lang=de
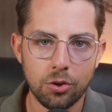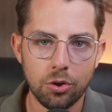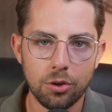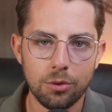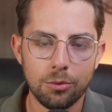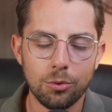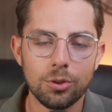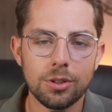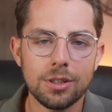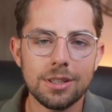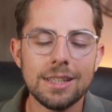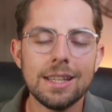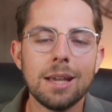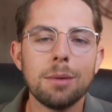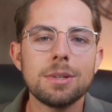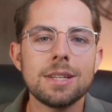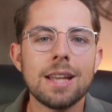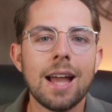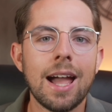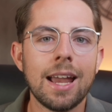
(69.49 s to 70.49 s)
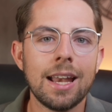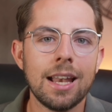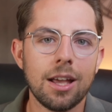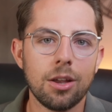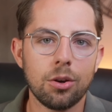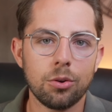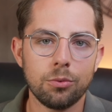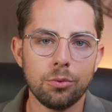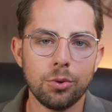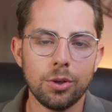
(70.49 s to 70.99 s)
Und hier habe ich eine Einladung
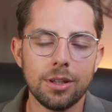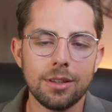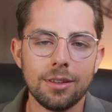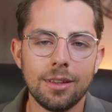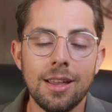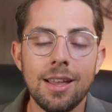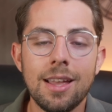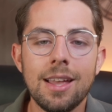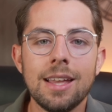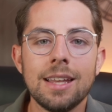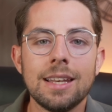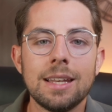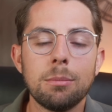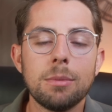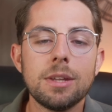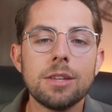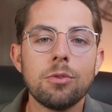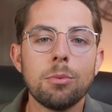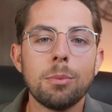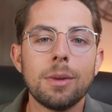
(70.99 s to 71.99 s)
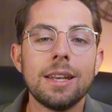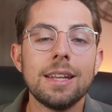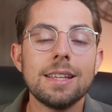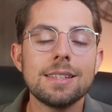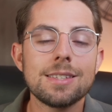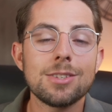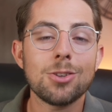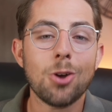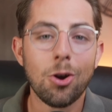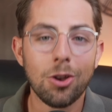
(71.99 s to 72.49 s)
für dich, nämlich für mein
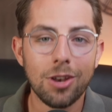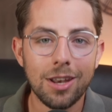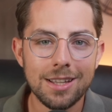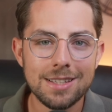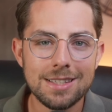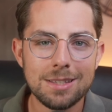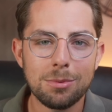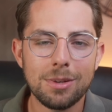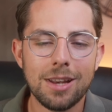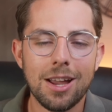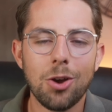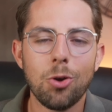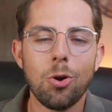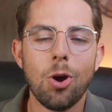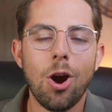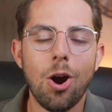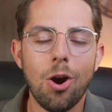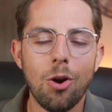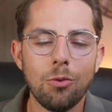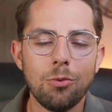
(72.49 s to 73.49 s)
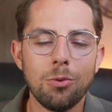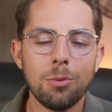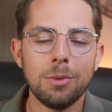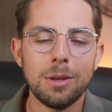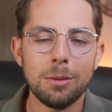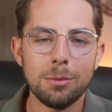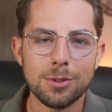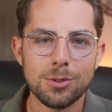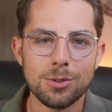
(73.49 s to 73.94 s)
nächstes Online-Seminar Hör auf, um Liebe zu